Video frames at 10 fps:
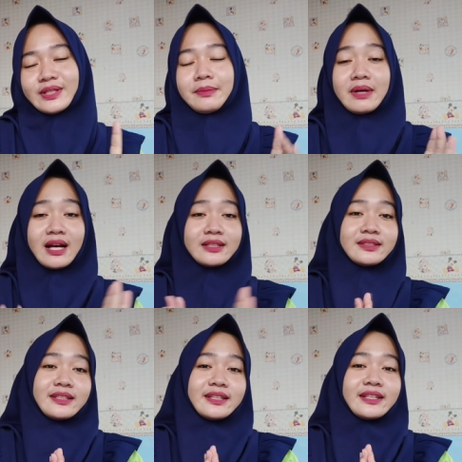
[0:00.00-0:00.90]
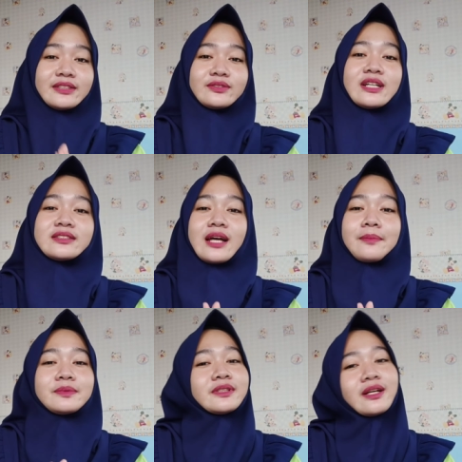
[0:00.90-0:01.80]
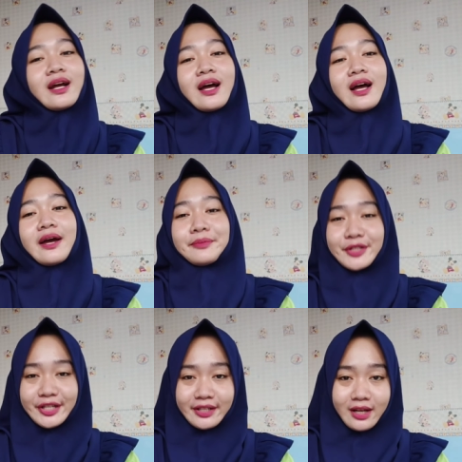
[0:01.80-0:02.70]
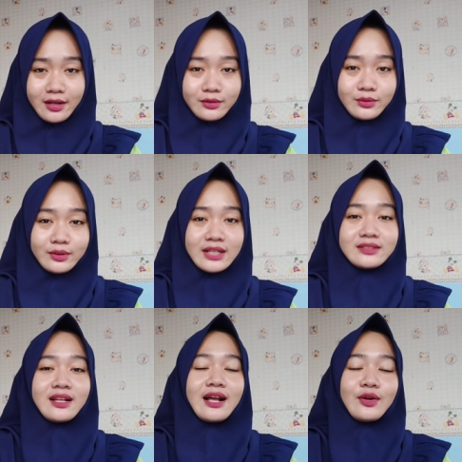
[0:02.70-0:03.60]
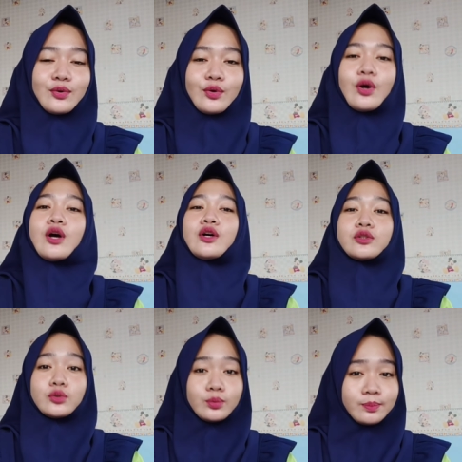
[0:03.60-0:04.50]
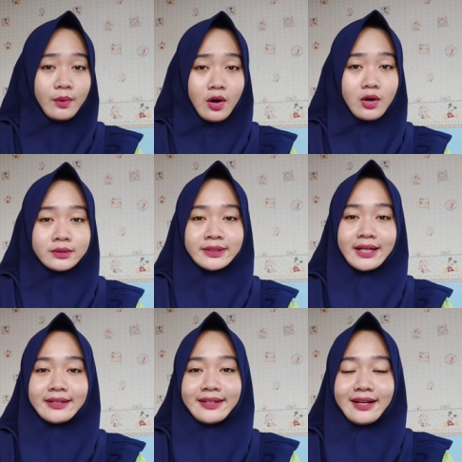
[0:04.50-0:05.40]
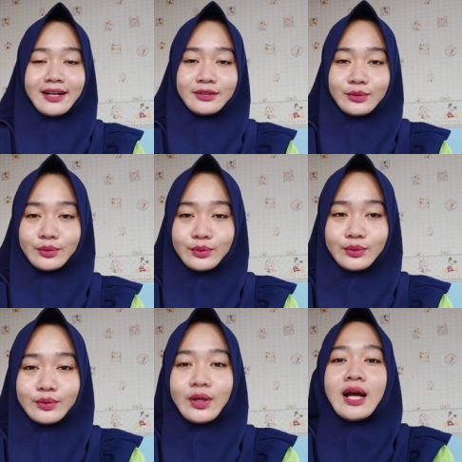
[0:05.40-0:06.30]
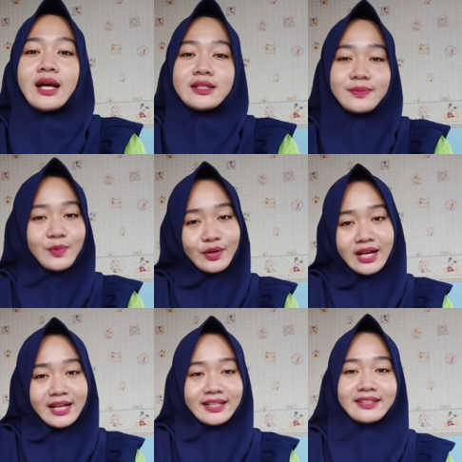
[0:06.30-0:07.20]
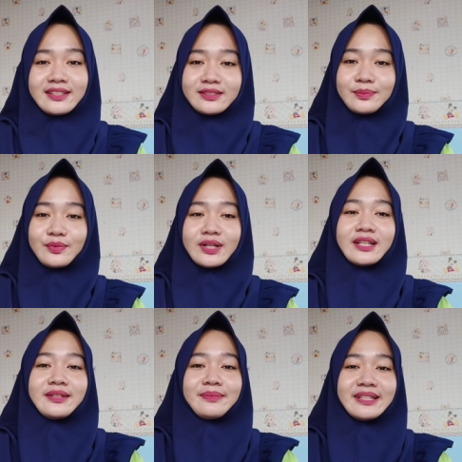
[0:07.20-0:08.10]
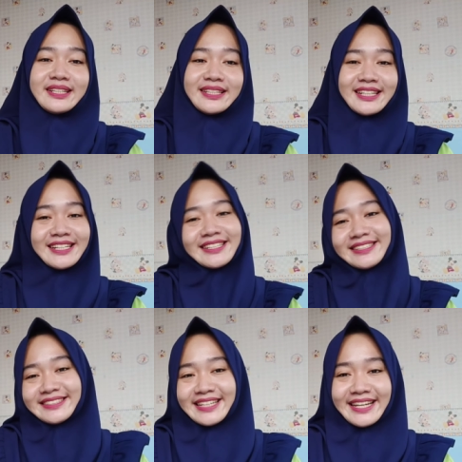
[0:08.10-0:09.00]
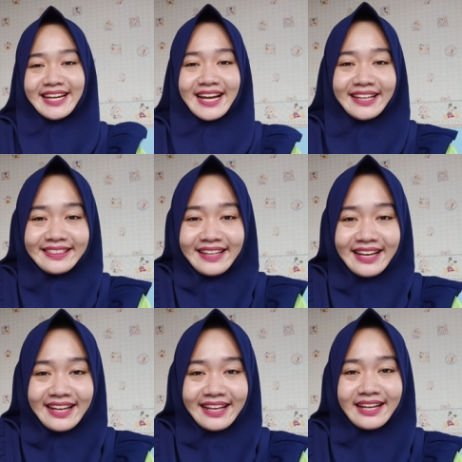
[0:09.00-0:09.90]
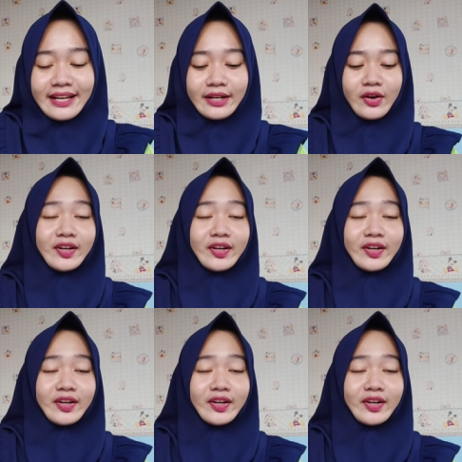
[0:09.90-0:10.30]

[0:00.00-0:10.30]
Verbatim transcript: Terima kasih yang sudah subscribe channel aku dan selalu support channel aku. Semoga kita semua diberi kesehatan.